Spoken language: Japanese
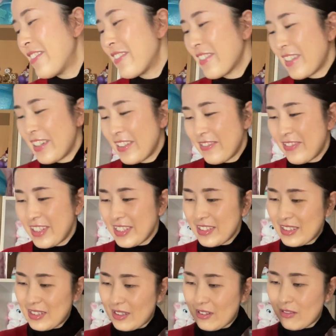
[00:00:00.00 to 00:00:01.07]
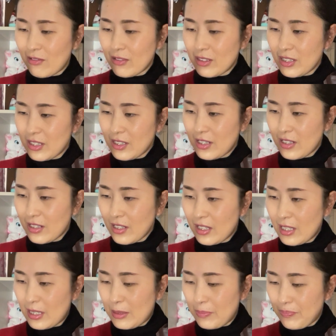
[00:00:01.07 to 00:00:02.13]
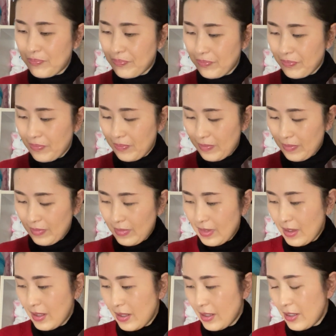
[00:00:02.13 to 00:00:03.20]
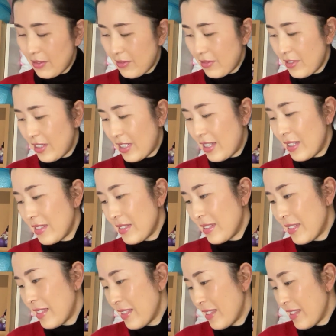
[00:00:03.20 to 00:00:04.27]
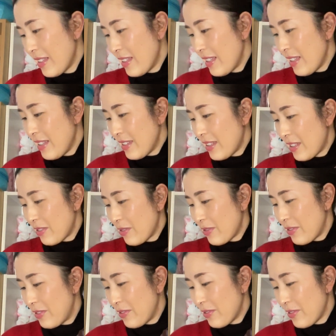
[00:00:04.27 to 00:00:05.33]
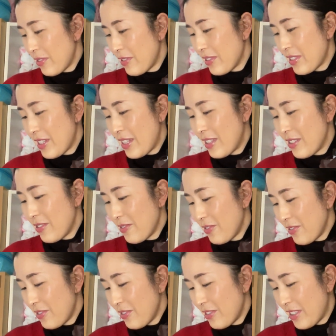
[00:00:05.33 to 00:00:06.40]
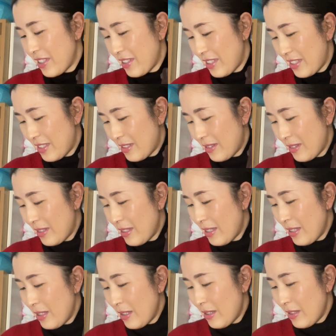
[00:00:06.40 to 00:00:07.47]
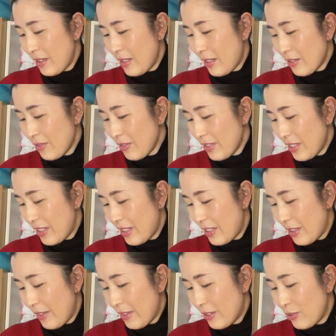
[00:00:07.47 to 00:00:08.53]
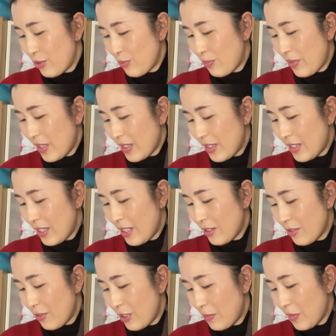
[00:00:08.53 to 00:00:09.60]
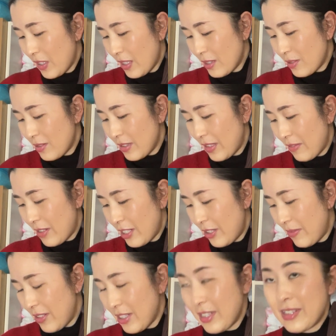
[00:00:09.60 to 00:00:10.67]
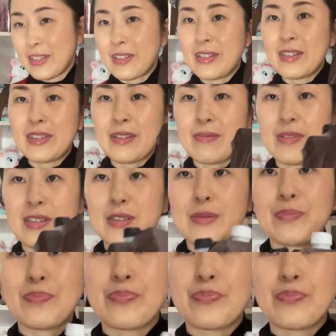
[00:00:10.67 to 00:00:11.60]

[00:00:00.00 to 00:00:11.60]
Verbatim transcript: を買いましたこちらがいくらだというと1090円ですで、後で10%一括で割引されてます。